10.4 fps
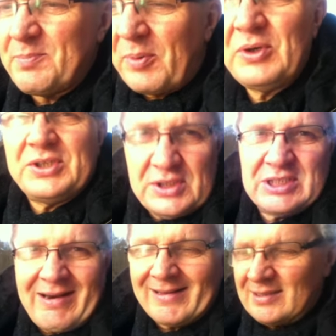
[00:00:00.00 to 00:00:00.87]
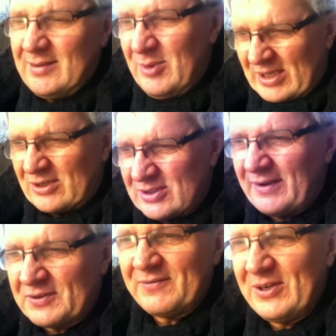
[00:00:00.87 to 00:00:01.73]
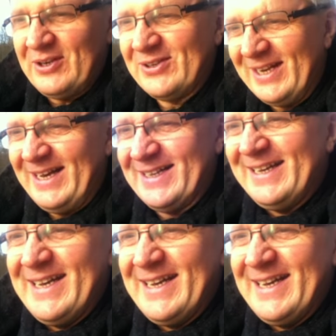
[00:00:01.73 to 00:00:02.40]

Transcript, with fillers: e, policzyć straty, bo tak to zawsze wygląda,